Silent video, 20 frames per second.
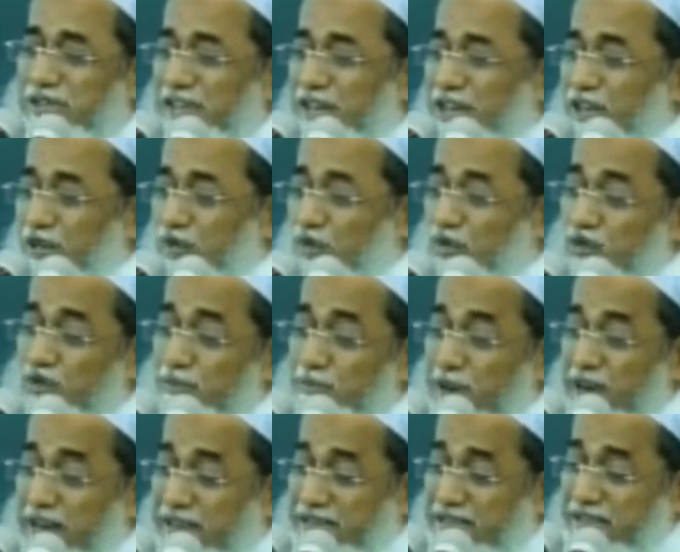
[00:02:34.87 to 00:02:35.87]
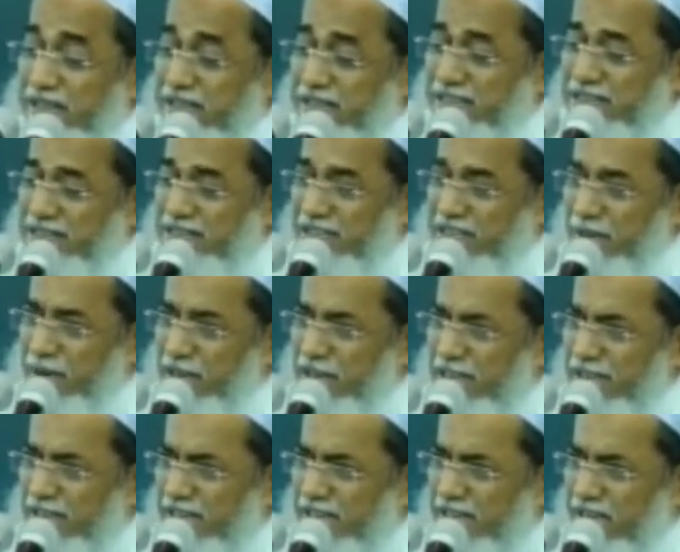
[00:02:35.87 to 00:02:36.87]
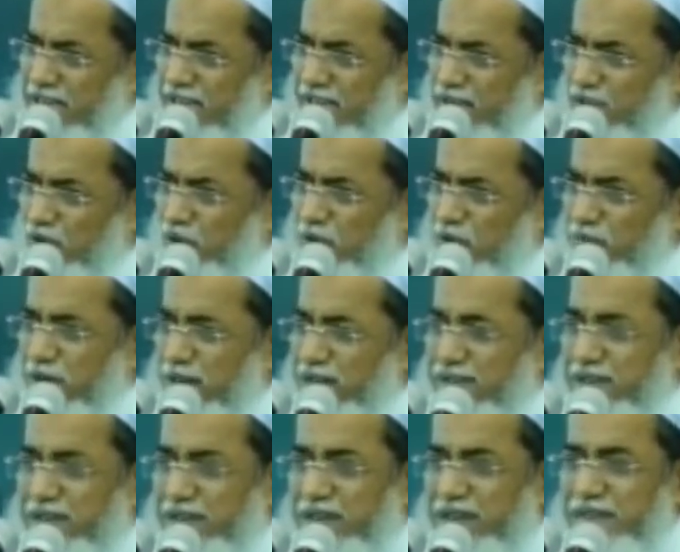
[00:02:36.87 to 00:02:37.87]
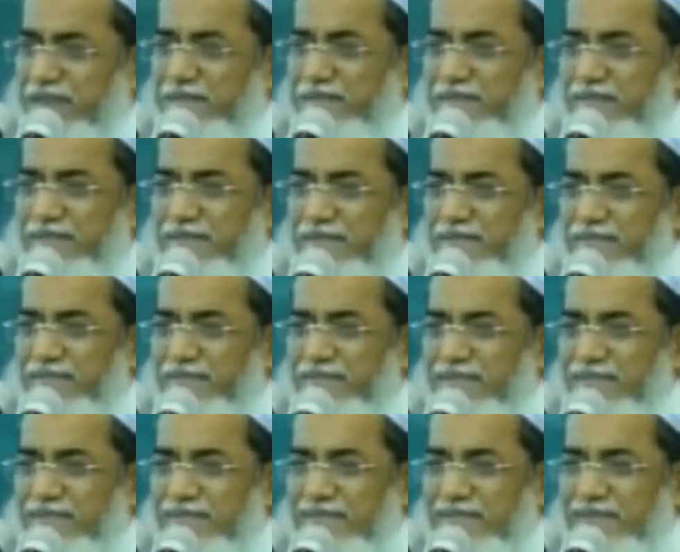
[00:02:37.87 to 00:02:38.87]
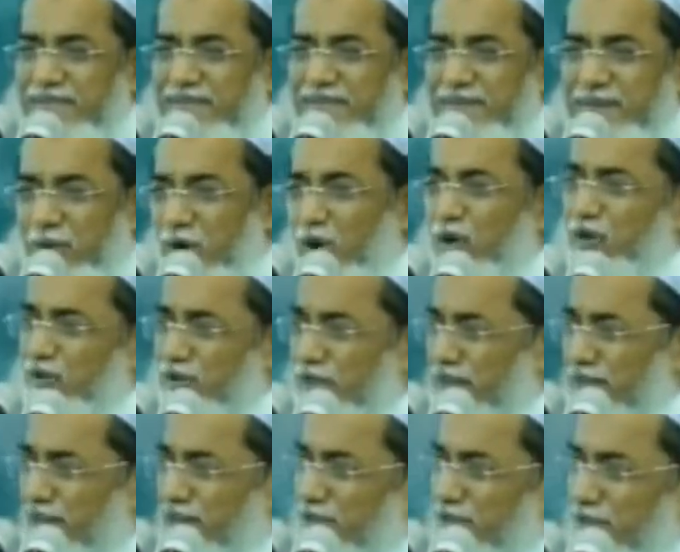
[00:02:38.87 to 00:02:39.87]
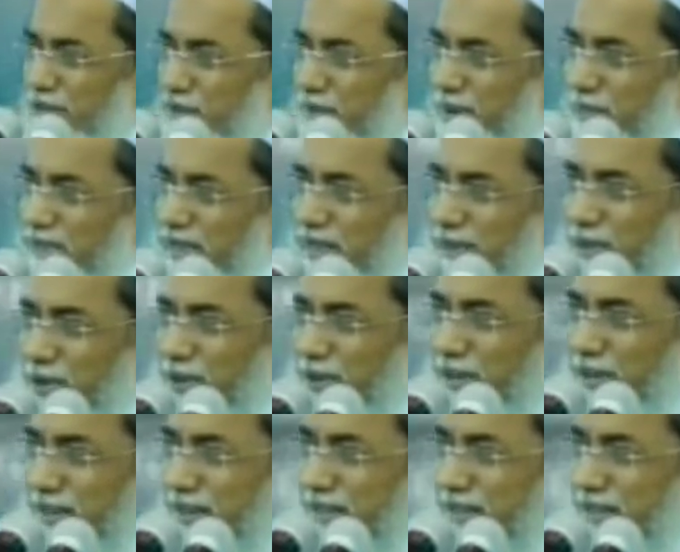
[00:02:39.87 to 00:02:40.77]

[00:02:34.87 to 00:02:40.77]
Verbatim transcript: গেলে কোন ফ্যাক্টরিতে যেতে হবে এদিকে তাকান কোন ফ্যাক্টরি বল কোথায় গেলে তৈরি হবে আপনারা বলেন